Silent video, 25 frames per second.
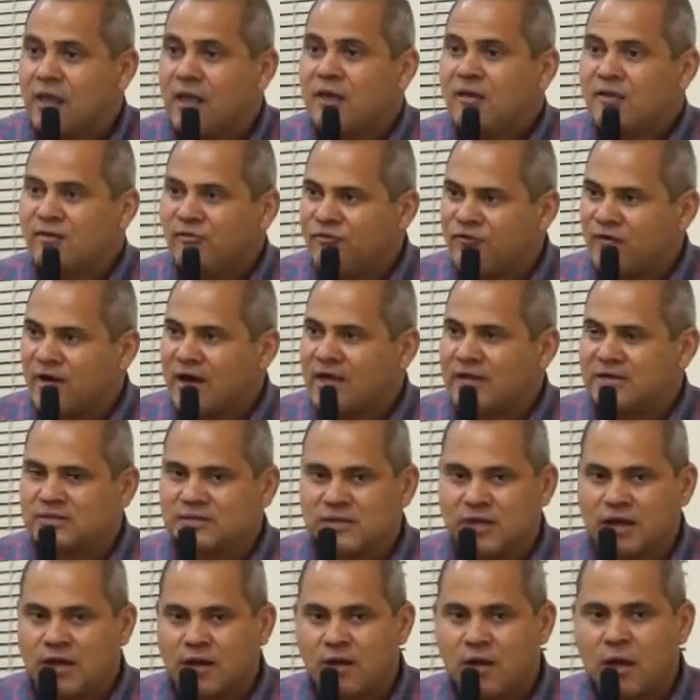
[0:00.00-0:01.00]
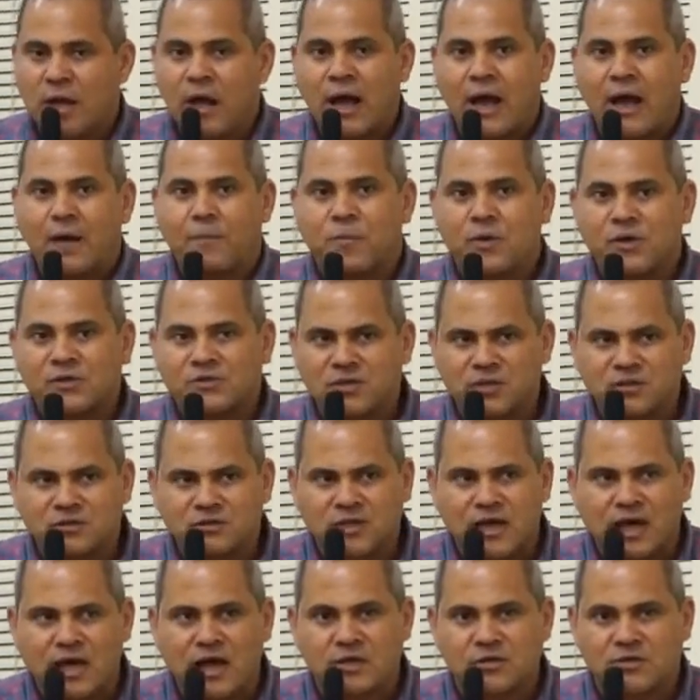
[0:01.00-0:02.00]
que faça a
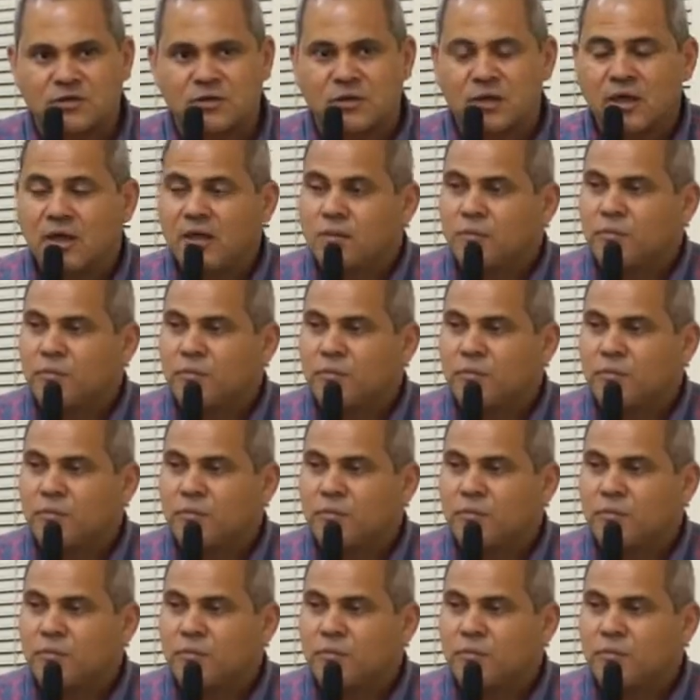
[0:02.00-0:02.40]
porcentagem